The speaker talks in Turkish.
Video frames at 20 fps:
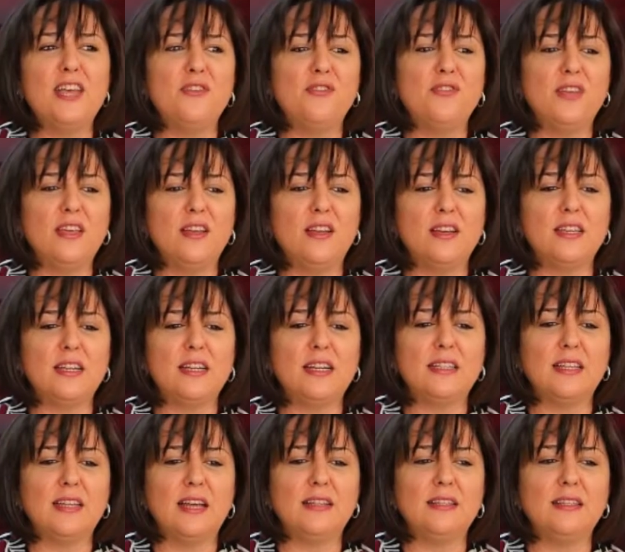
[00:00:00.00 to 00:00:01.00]
Ve
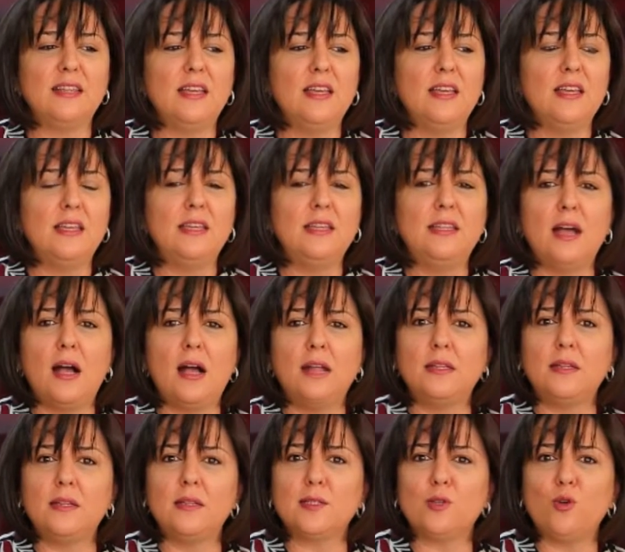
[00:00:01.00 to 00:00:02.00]
hakikaten de
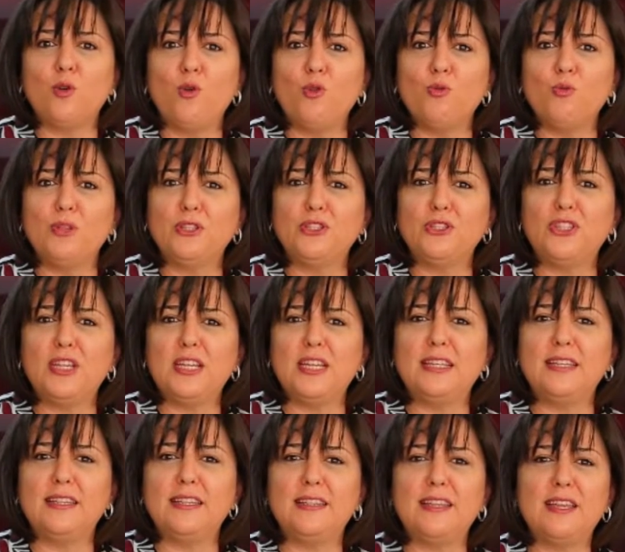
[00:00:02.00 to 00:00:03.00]
idealde nasıl olmalı
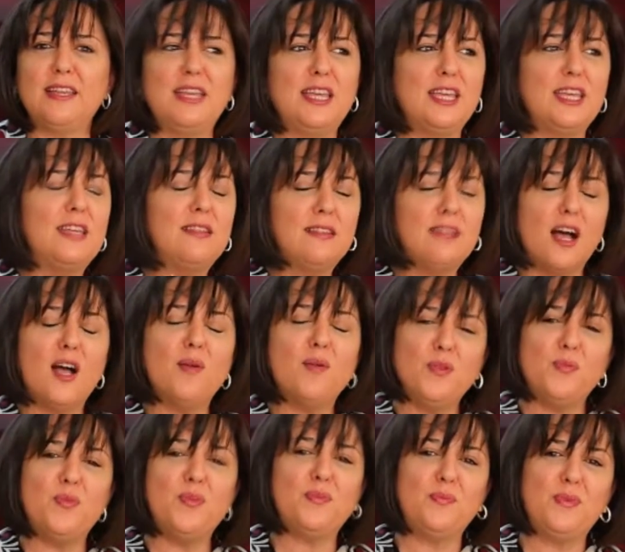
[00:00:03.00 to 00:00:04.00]
şeklinde
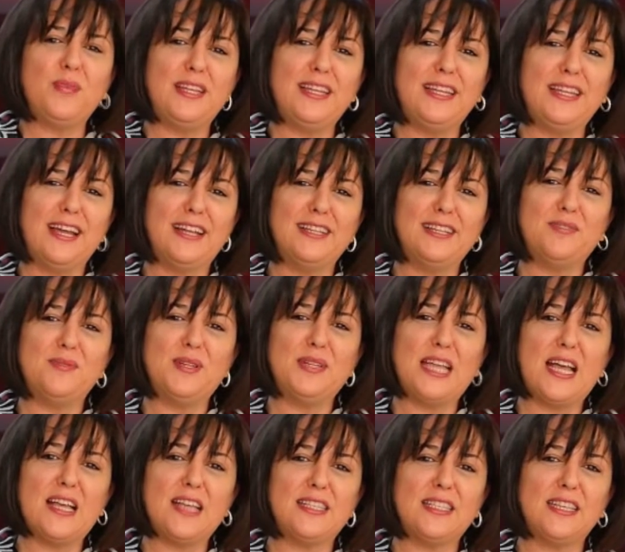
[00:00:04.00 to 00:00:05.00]
kitabi bir
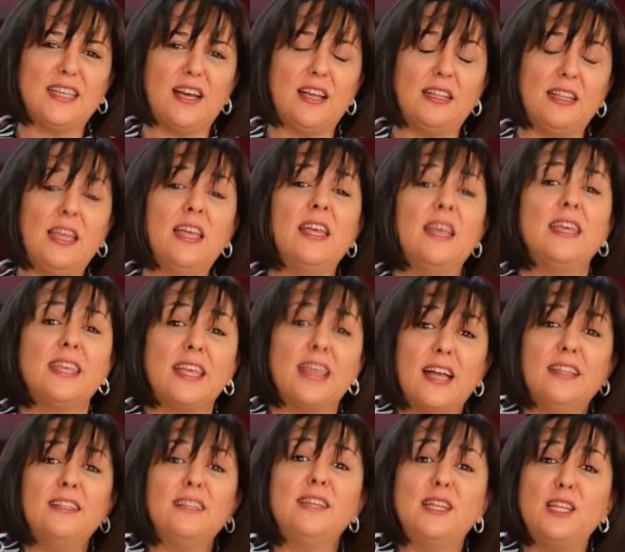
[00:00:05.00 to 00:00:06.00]
bilgilendirmeden ziyade
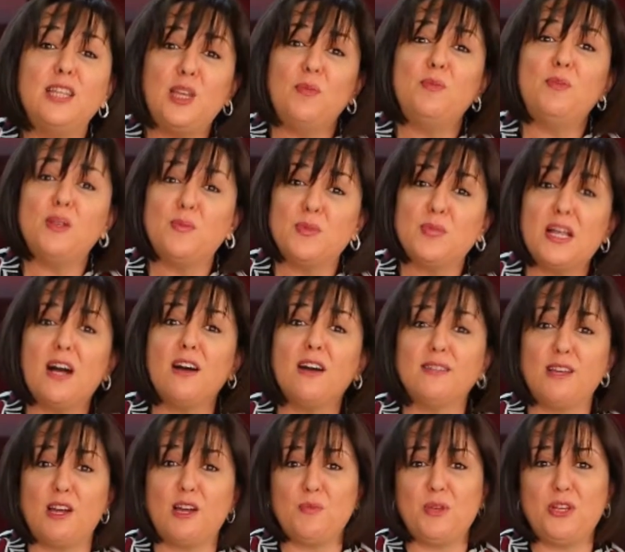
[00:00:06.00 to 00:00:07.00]
kendi deneyimlerimizi
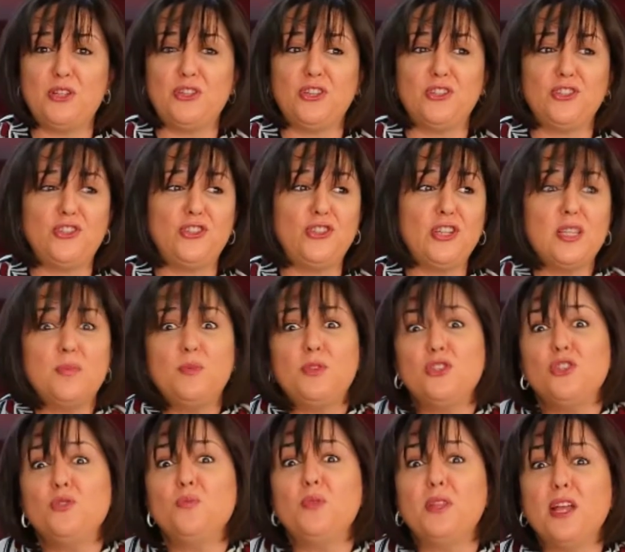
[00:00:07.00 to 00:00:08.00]
aktarmaya çalışacağız. Biz
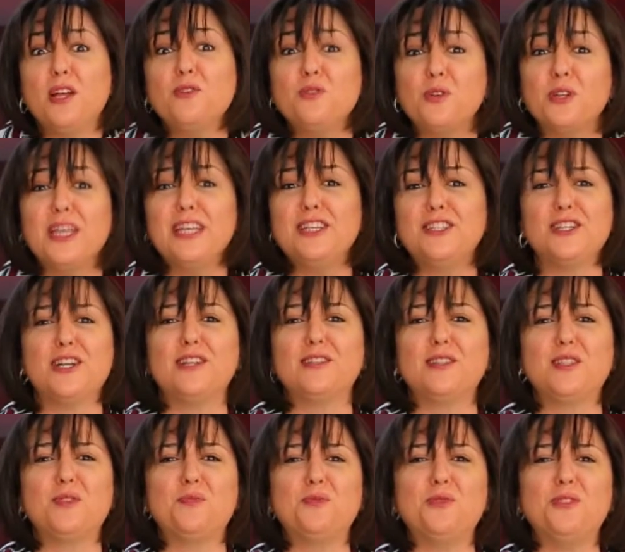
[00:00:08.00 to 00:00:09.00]
şimdiden çok
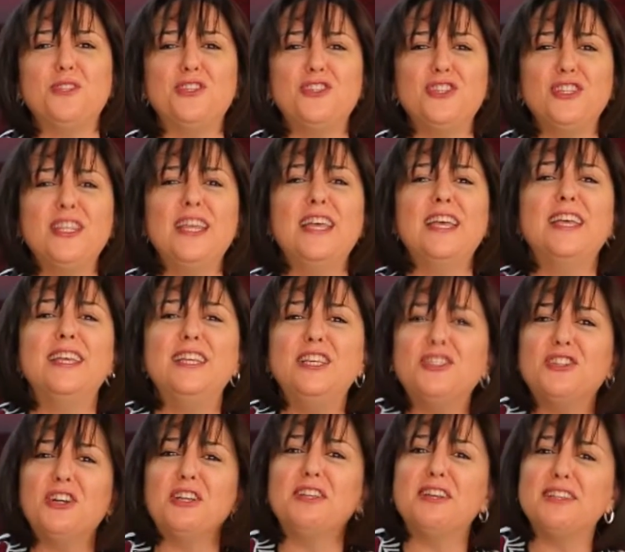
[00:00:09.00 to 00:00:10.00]
heyecanlıyız bunun için.
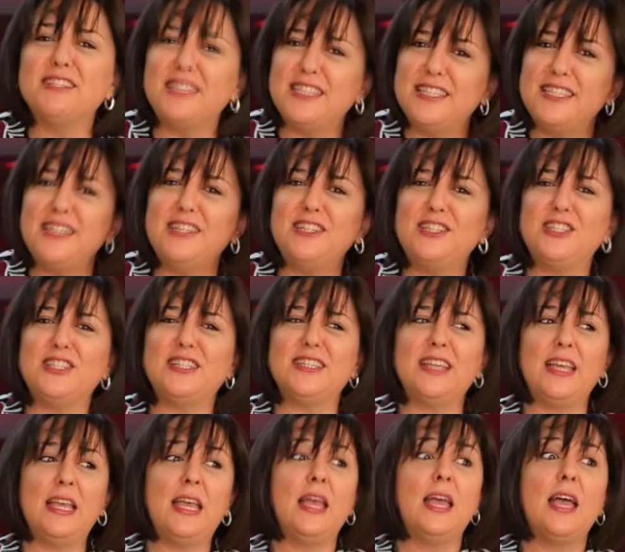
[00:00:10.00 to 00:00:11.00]
İnşallah sizler için
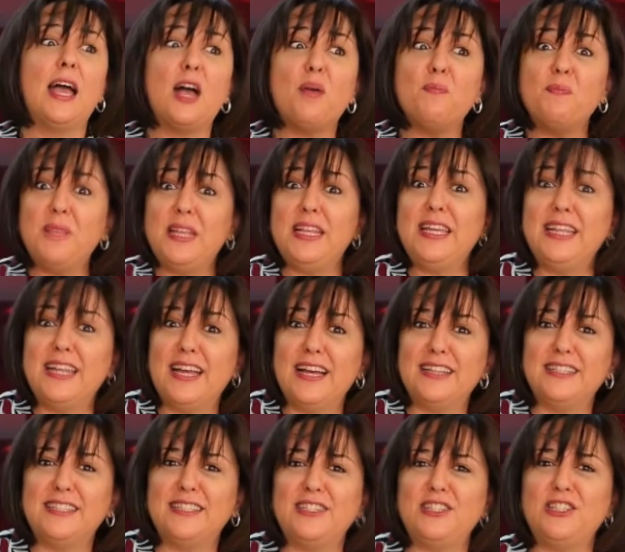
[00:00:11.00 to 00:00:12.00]
de hem
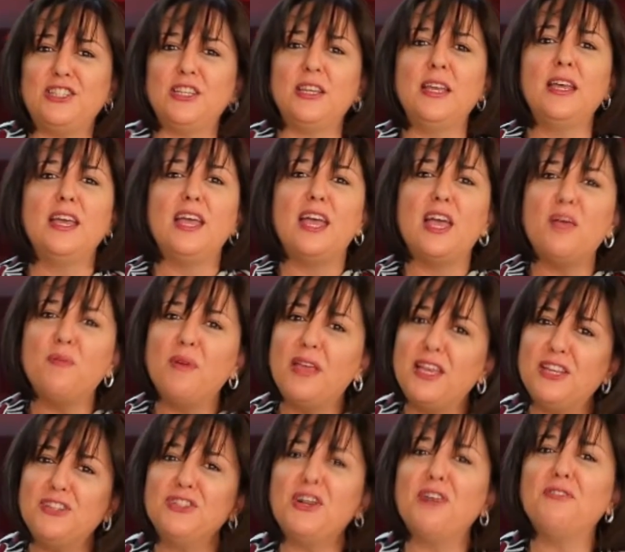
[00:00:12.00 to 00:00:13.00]
bilgilendirici hem
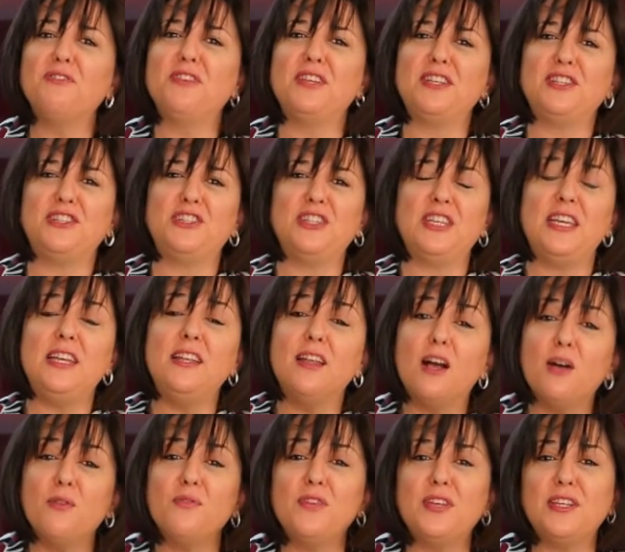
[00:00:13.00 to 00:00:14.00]
heyecan verici,
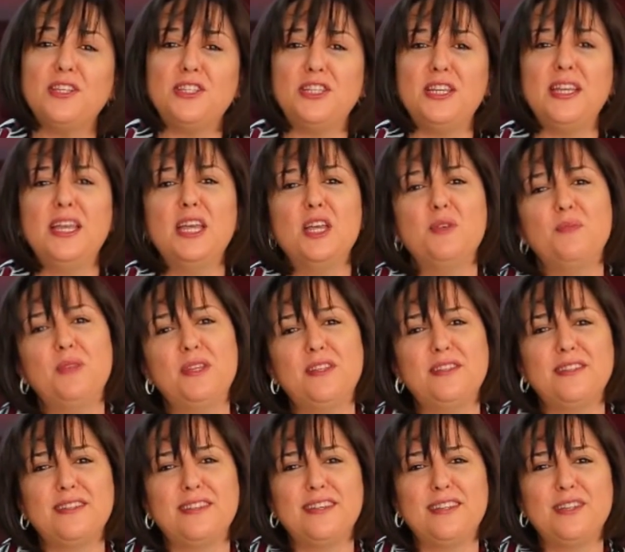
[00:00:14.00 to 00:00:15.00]
ilham verici bir
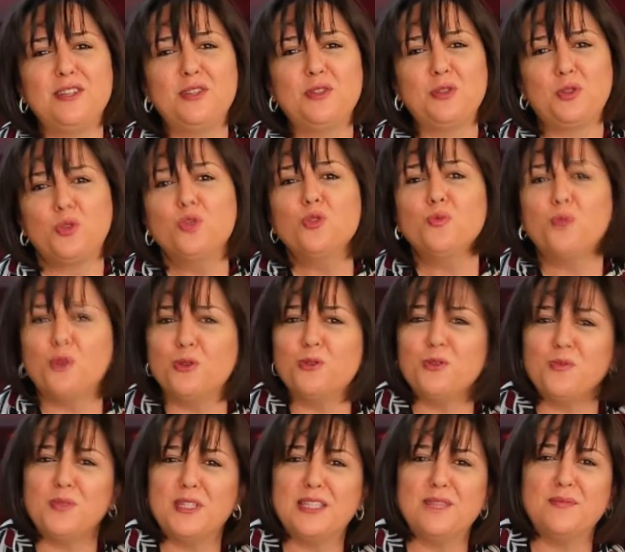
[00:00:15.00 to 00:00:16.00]
e, sunum
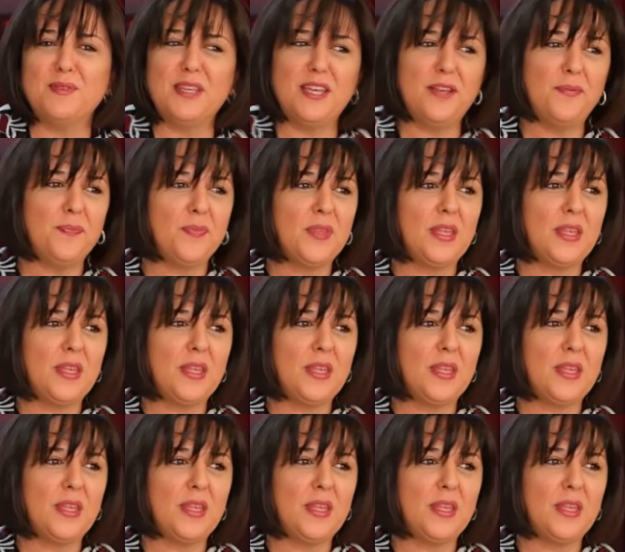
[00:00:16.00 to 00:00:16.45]
olur bizimki.